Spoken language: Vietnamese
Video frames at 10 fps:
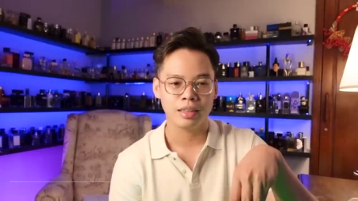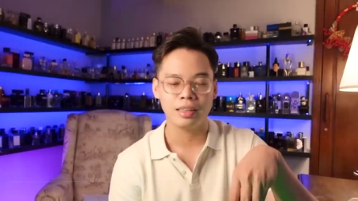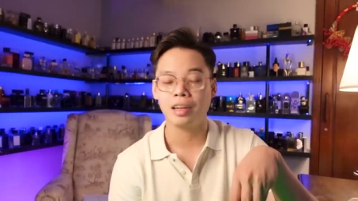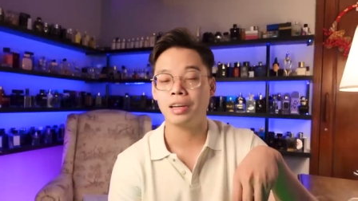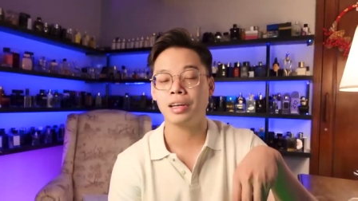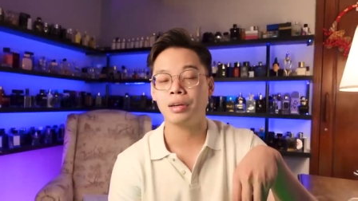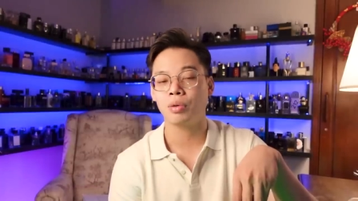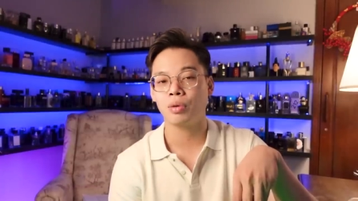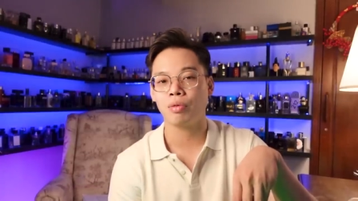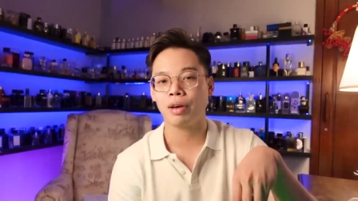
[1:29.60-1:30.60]
thời gian gần đây
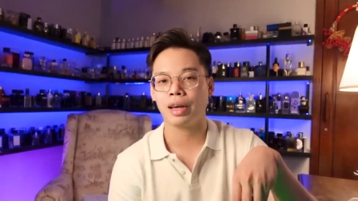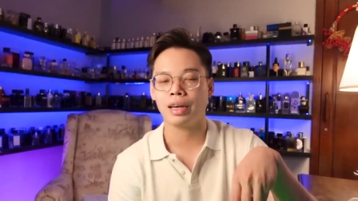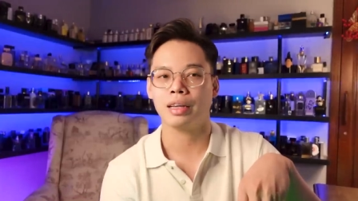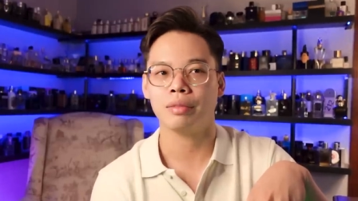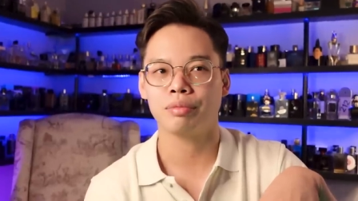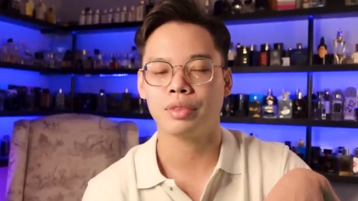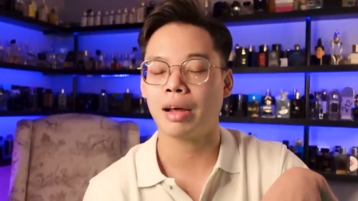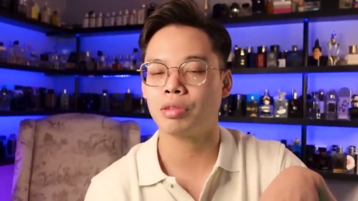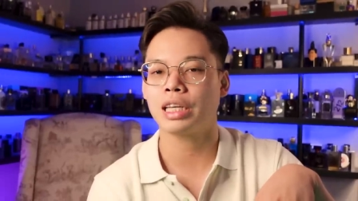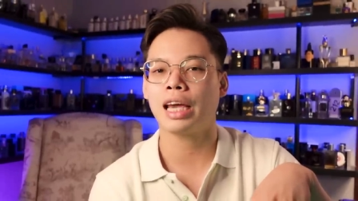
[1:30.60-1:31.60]
tôi có vẻ ừ,
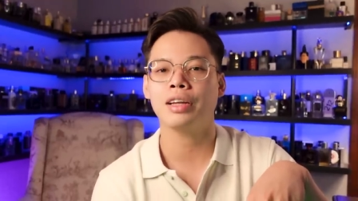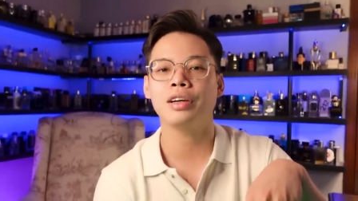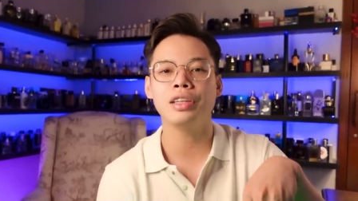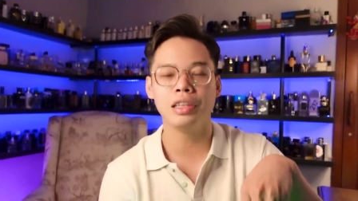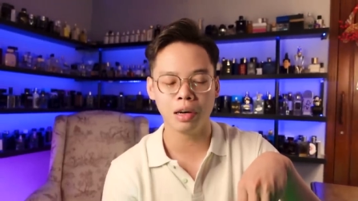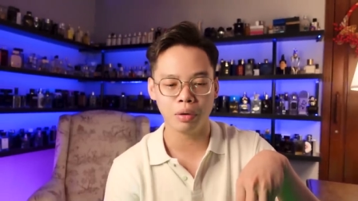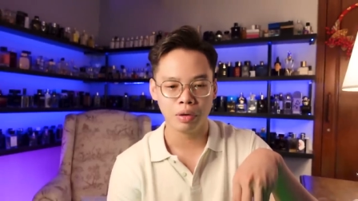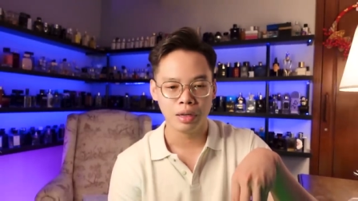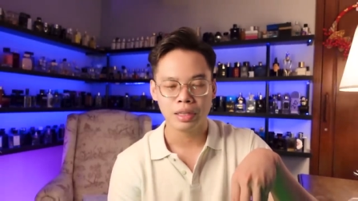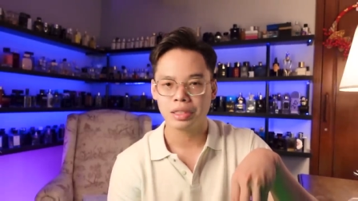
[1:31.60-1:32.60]
tạo chen hơi nhiều
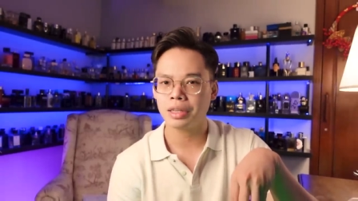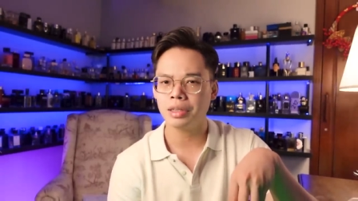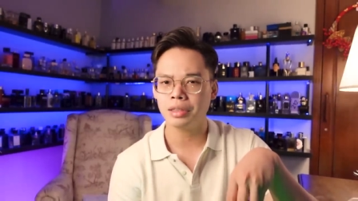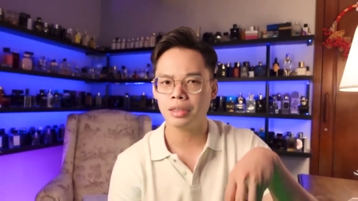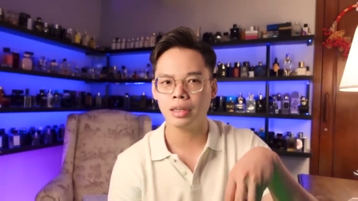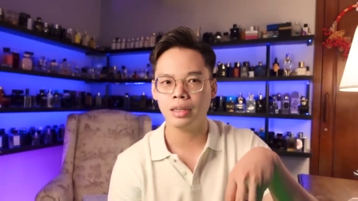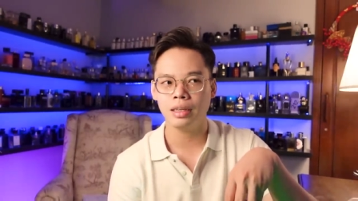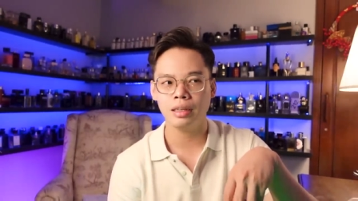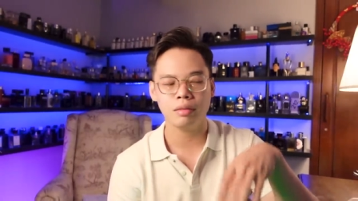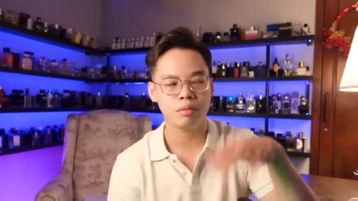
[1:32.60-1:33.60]
chai Dust
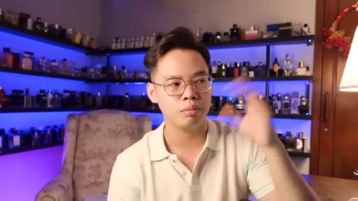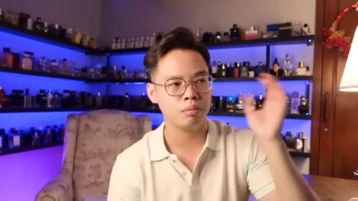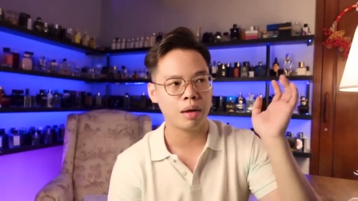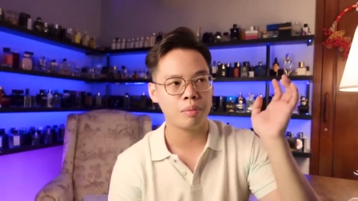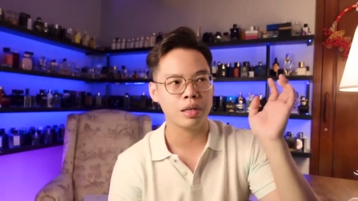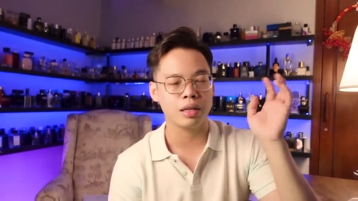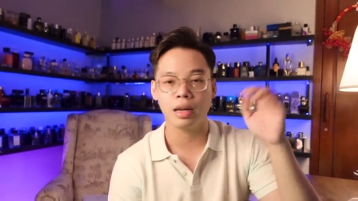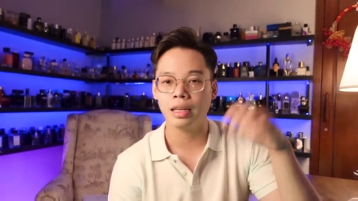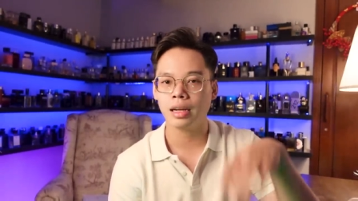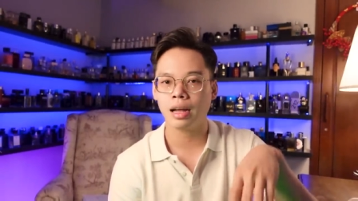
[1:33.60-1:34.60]
đấy mà mình
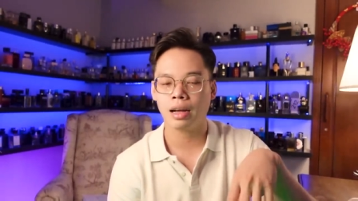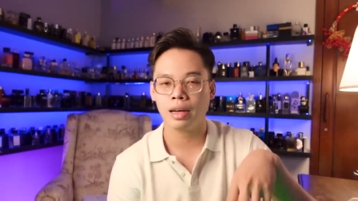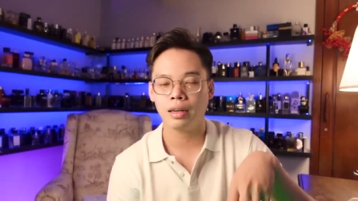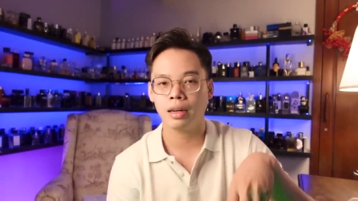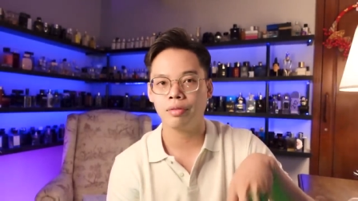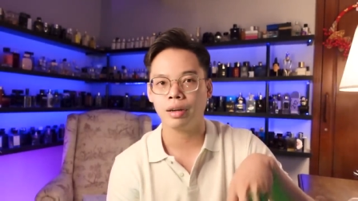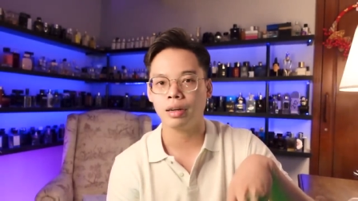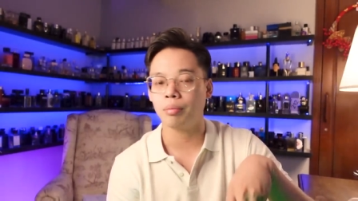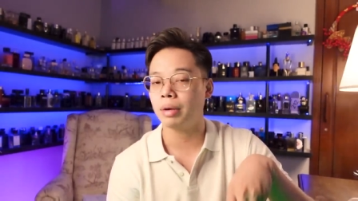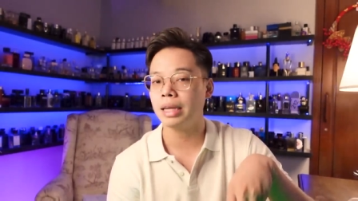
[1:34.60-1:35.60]
thấy rằng là cách đây phải
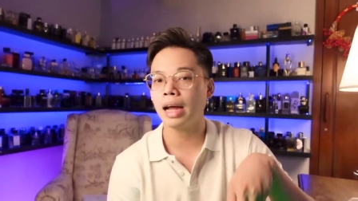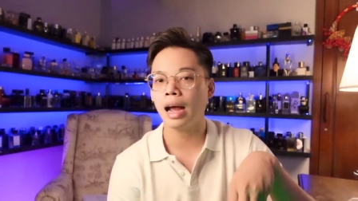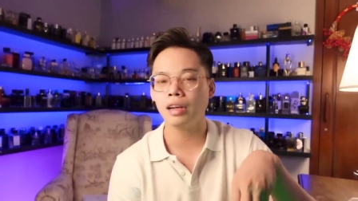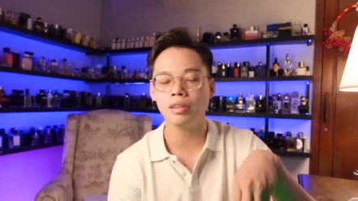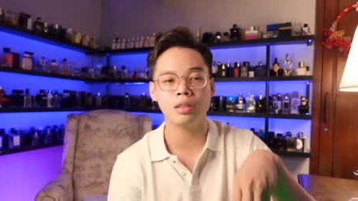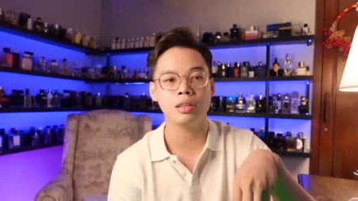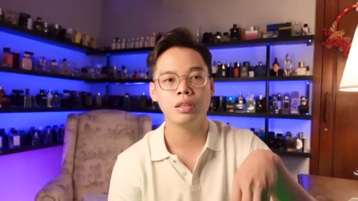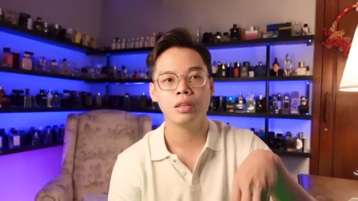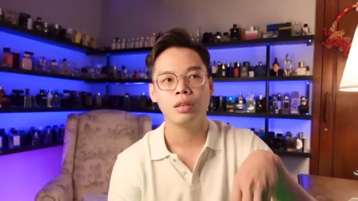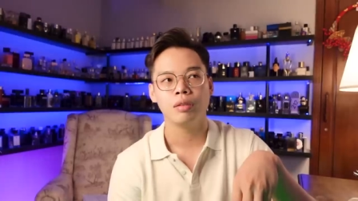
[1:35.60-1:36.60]
tầm mấy tháng rồi
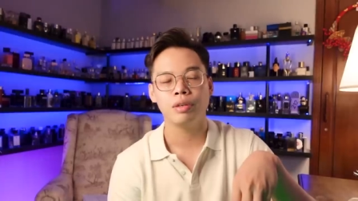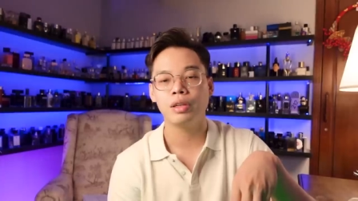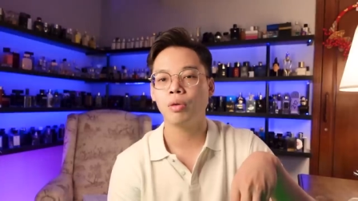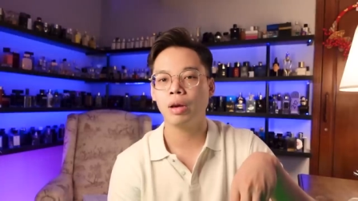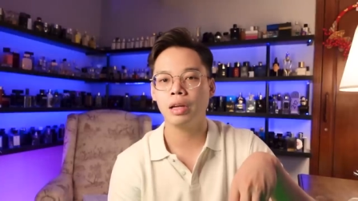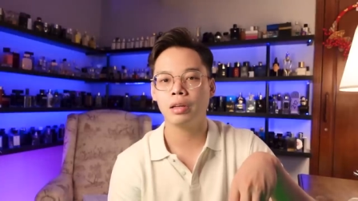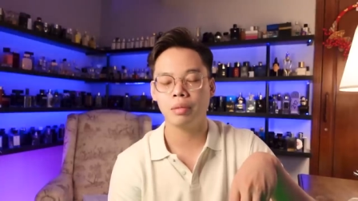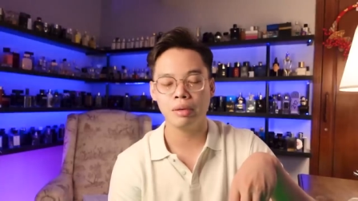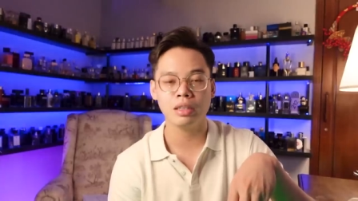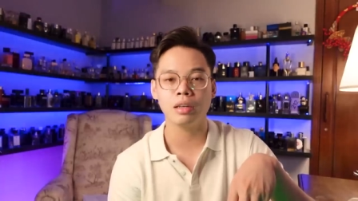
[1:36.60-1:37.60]
video lên
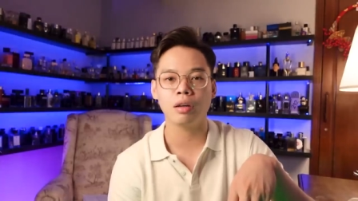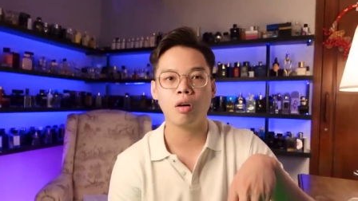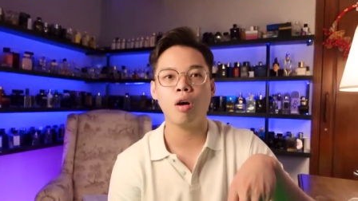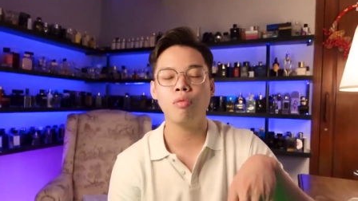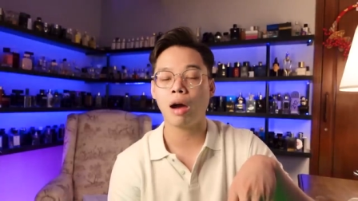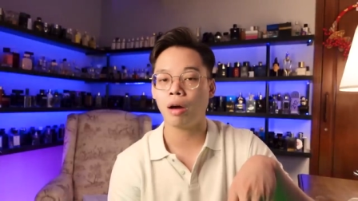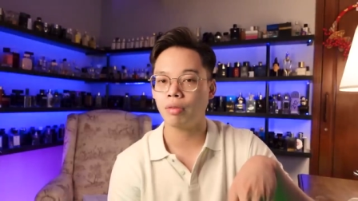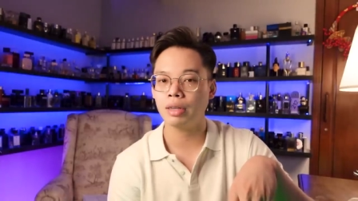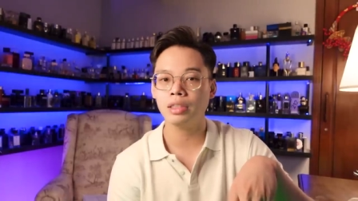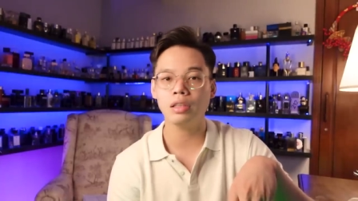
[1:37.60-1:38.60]
đến bây giờ có ông bảo
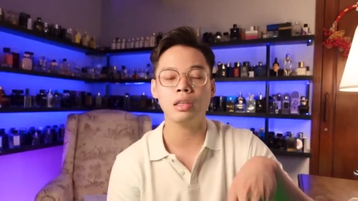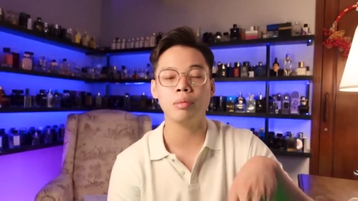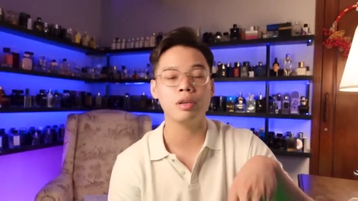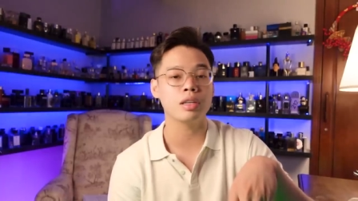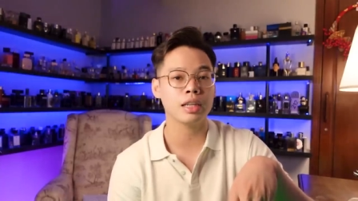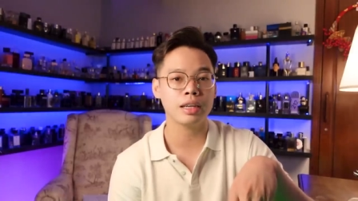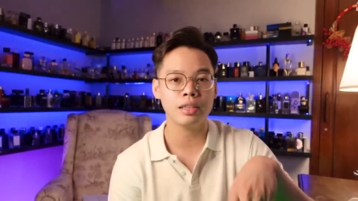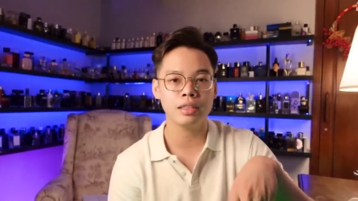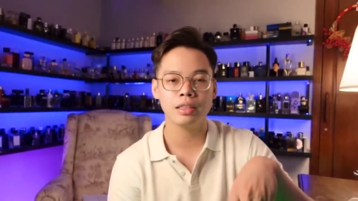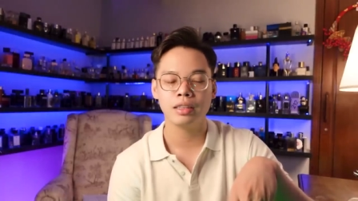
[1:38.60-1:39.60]
vẫn chưa tìm được chai
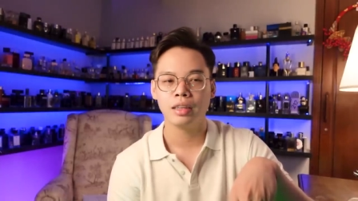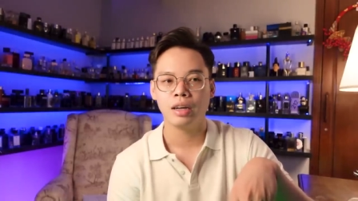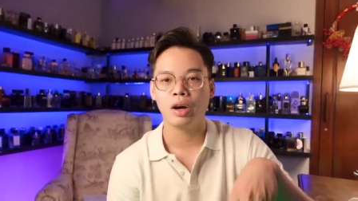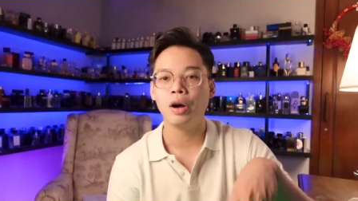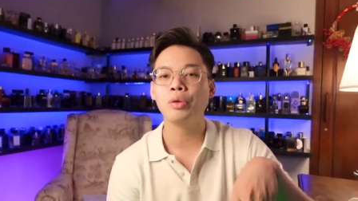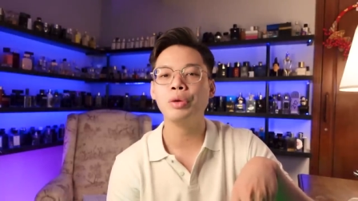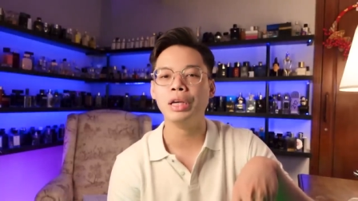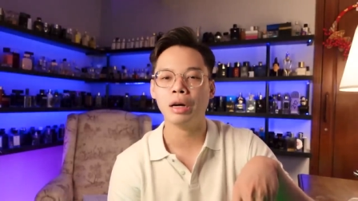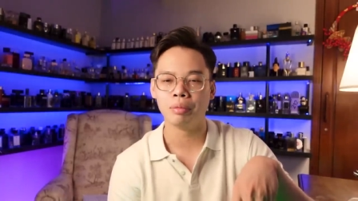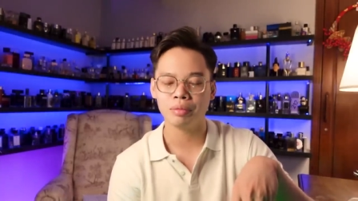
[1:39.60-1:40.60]
Dust hơi nguy
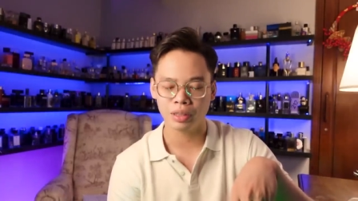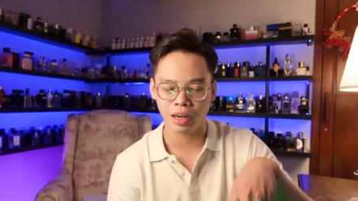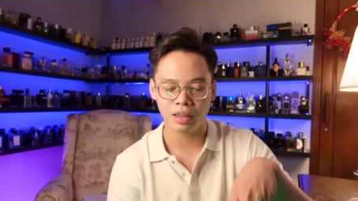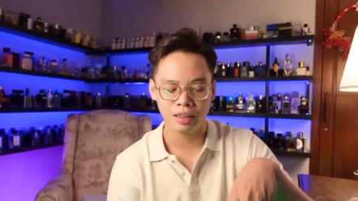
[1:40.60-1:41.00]
hiểm nhỉ